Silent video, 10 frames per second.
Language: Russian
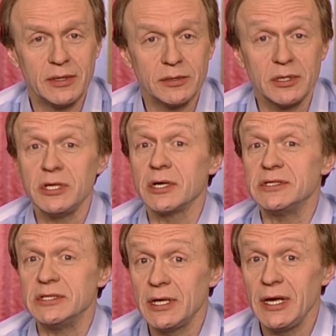Да не
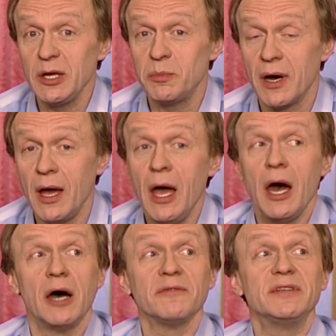где-либо,
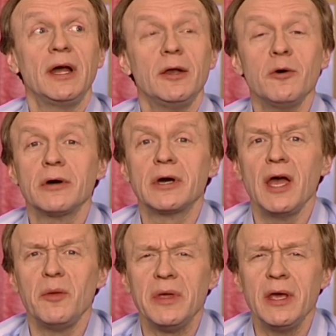а в далекой
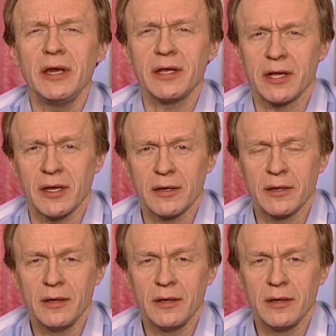Америке.